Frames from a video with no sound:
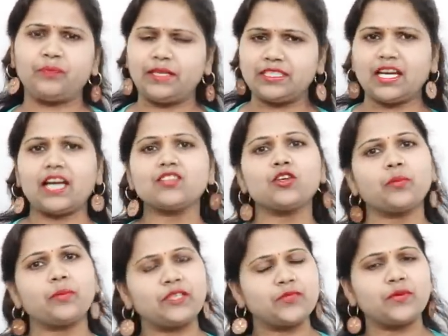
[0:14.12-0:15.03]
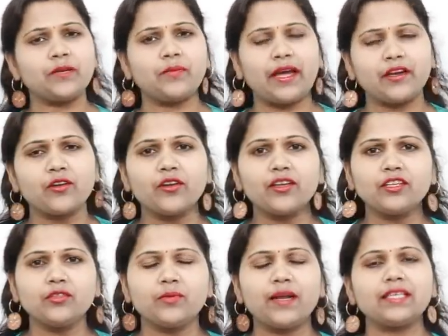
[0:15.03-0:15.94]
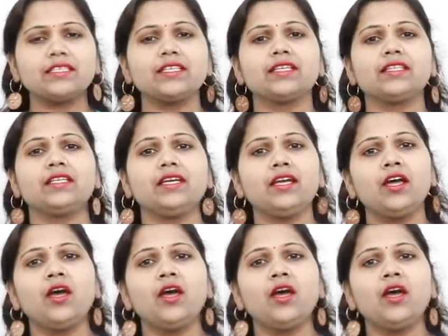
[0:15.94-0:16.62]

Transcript: 50 और 55 माइक्रोन की जो प्लास्टिक थी